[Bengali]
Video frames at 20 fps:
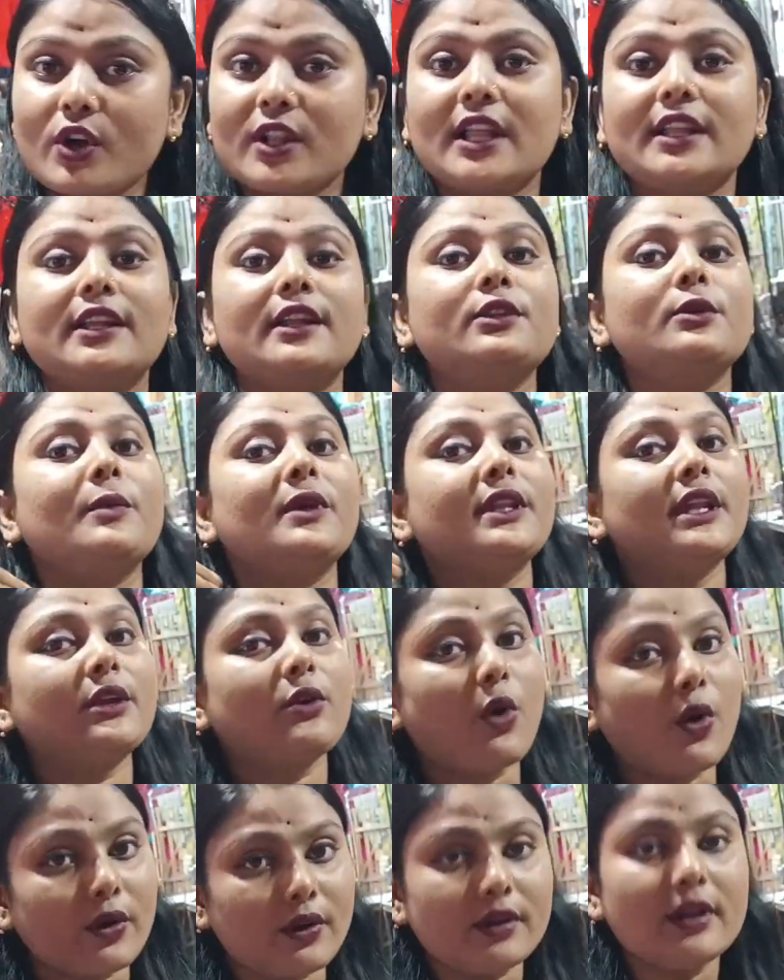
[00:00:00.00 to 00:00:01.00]
করো দাদারা তোমাদের
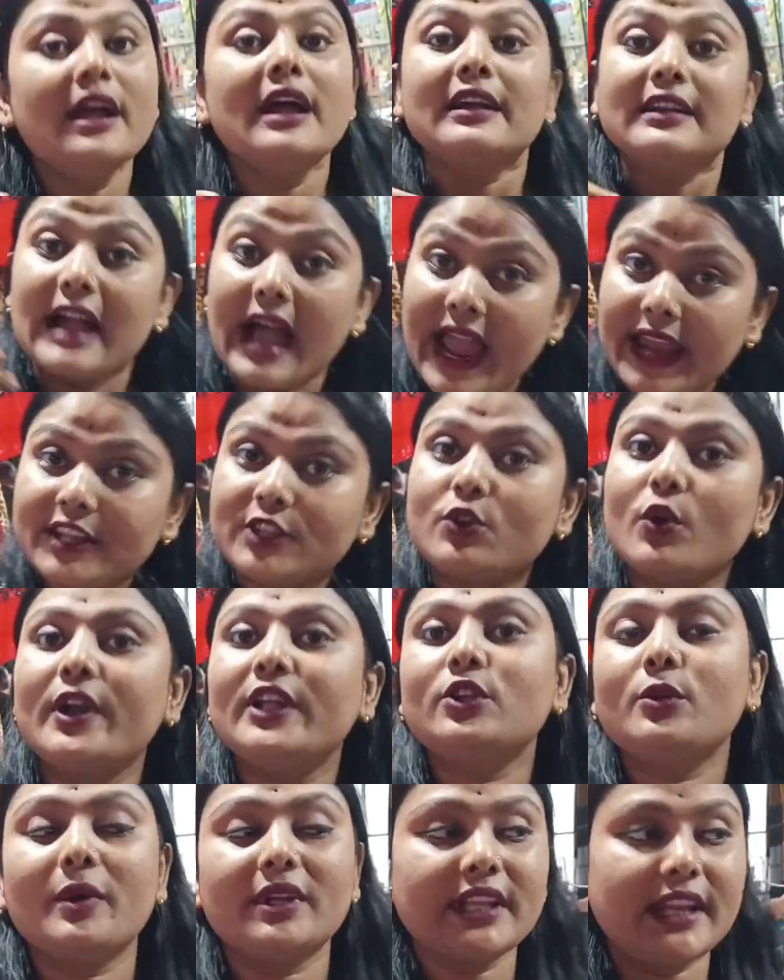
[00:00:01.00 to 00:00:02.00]
গাইড
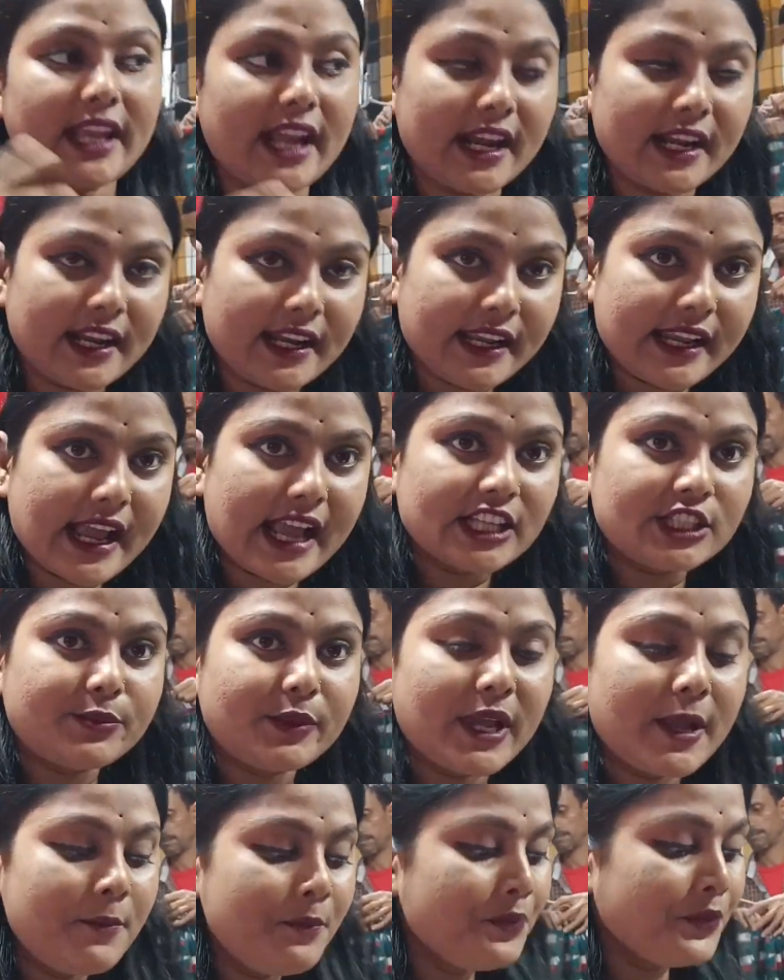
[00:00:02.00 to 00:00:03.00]
করে তোমাদের এখানে নিয়ে
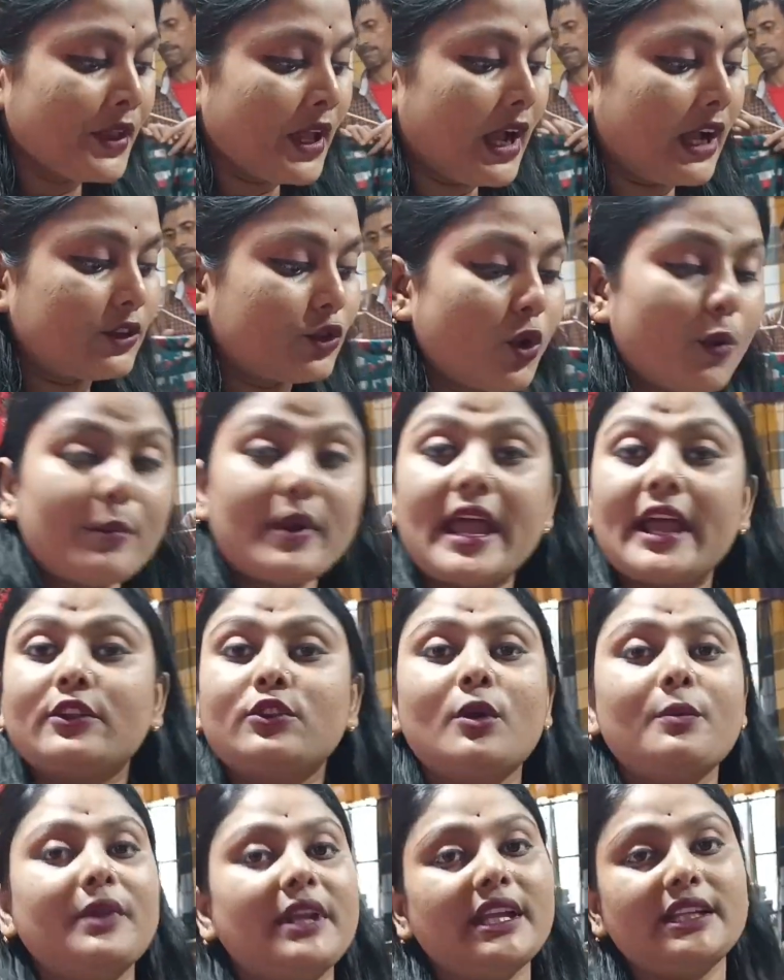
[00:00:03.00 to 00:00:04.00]
আসবে তোমরা
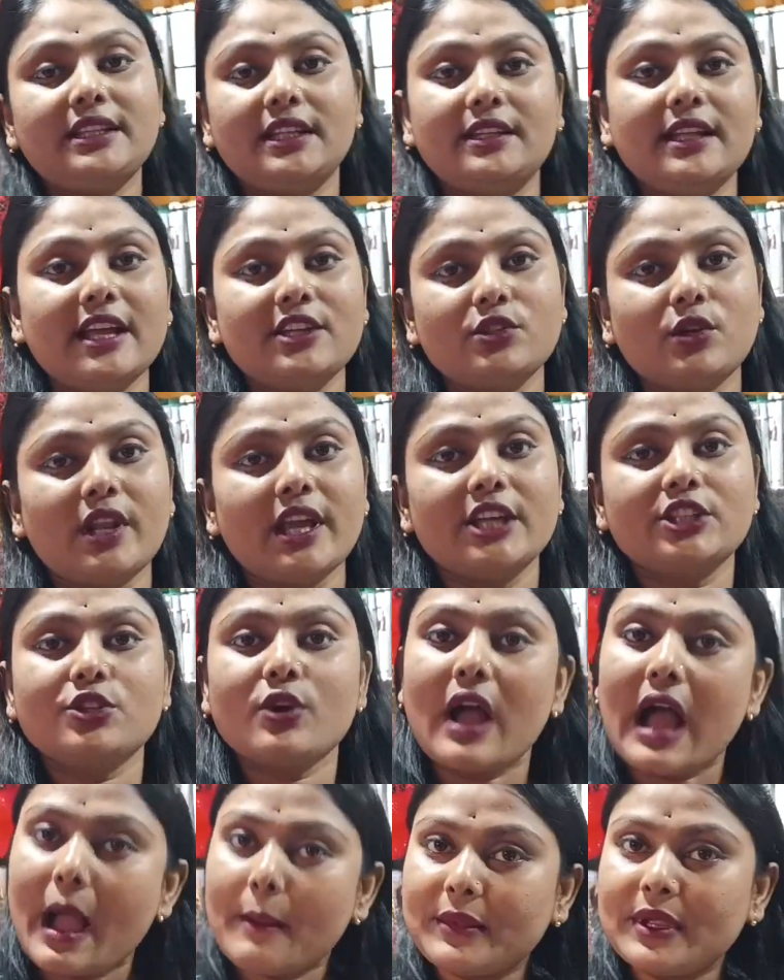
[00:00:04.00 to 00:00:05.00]
একদম নির্দ্বিধায় চলে
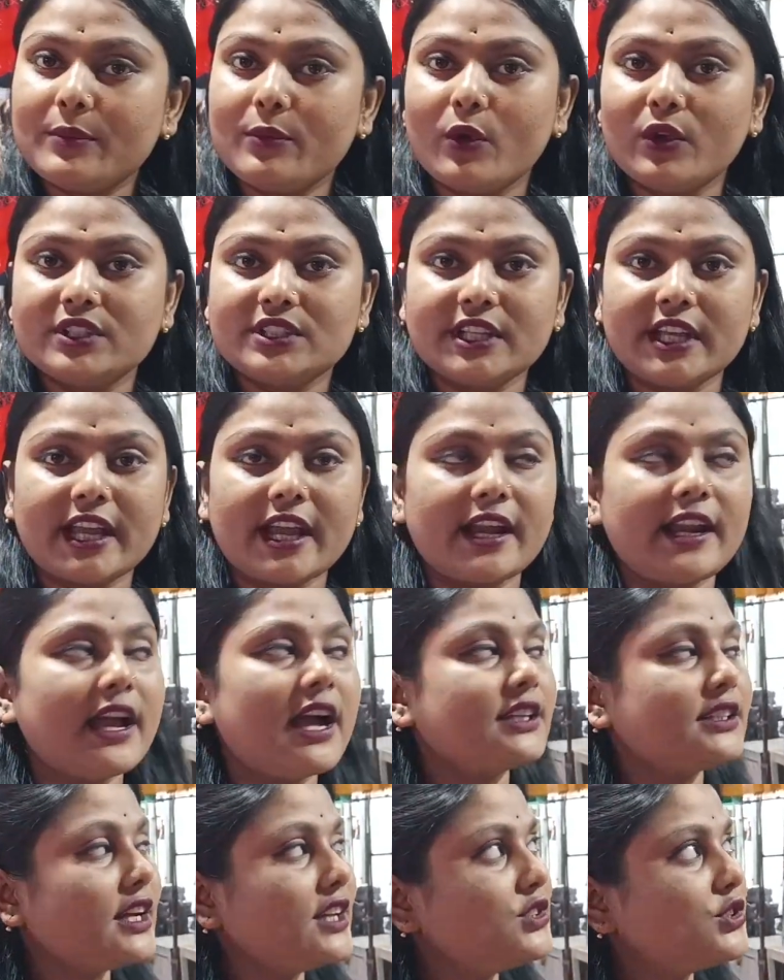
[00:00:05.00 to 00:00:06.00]
আসো আমি বলছি এখানে
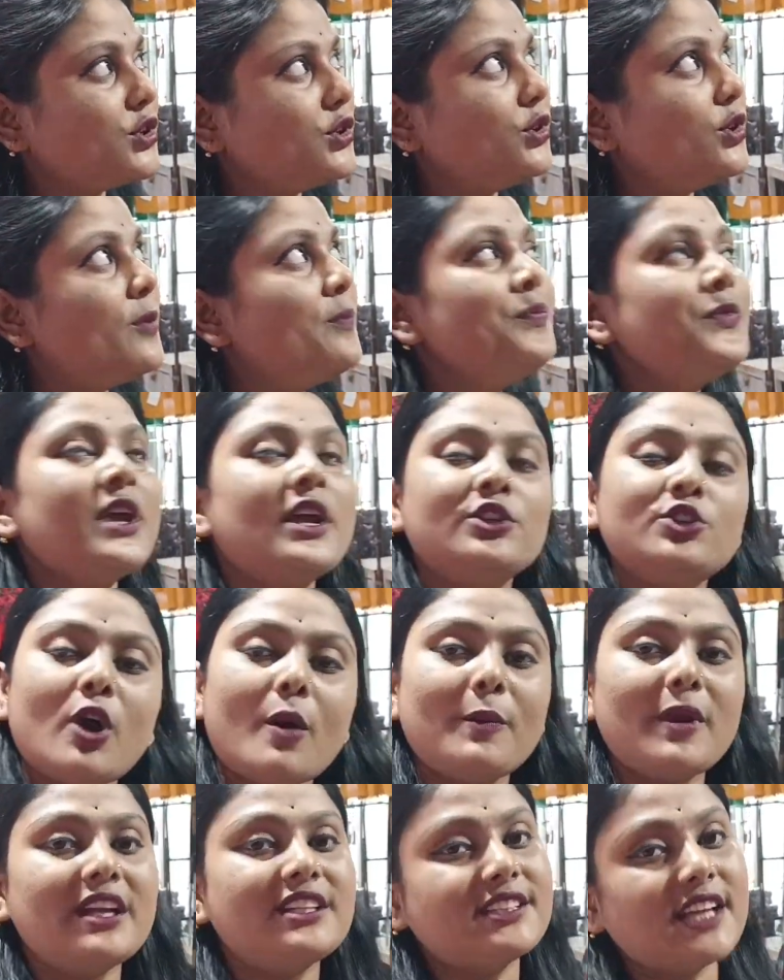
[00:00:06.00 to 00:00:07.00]
আসার জন্য
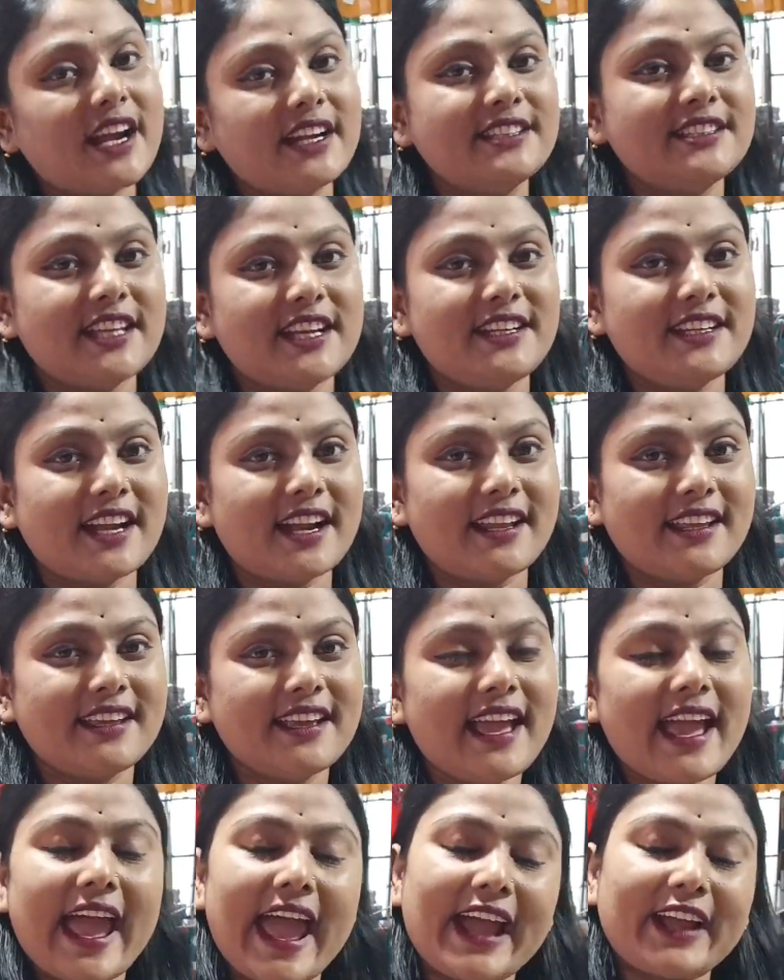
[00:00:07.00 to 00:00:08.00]
সম্রাট শাড়ি সেন্টারে
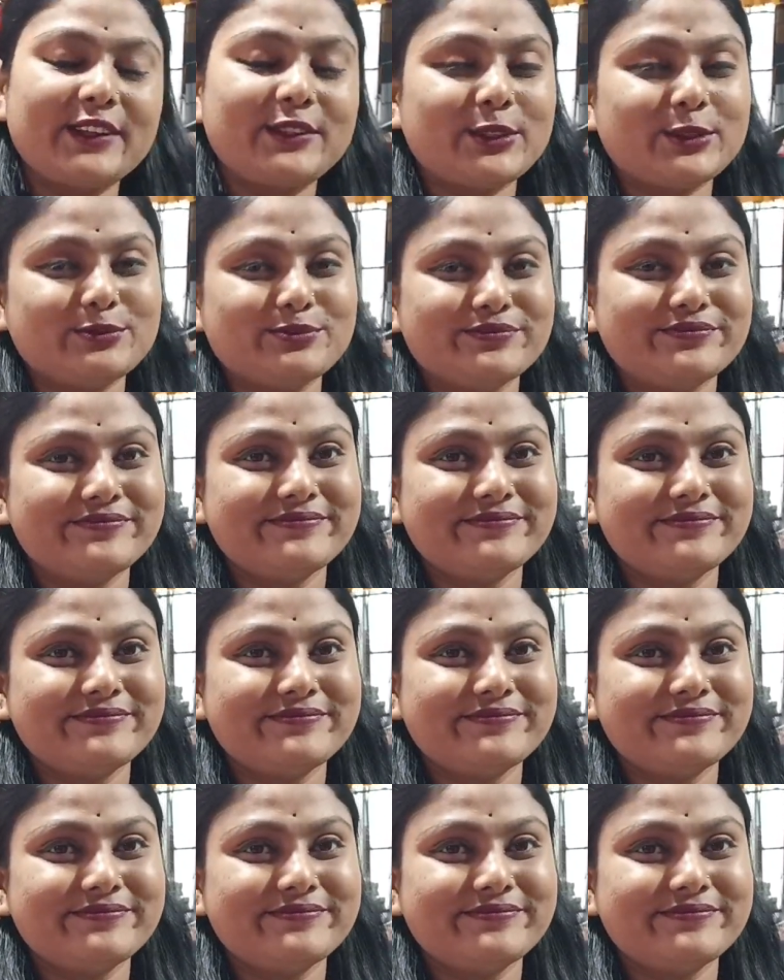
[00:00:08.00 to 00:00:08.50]
একদম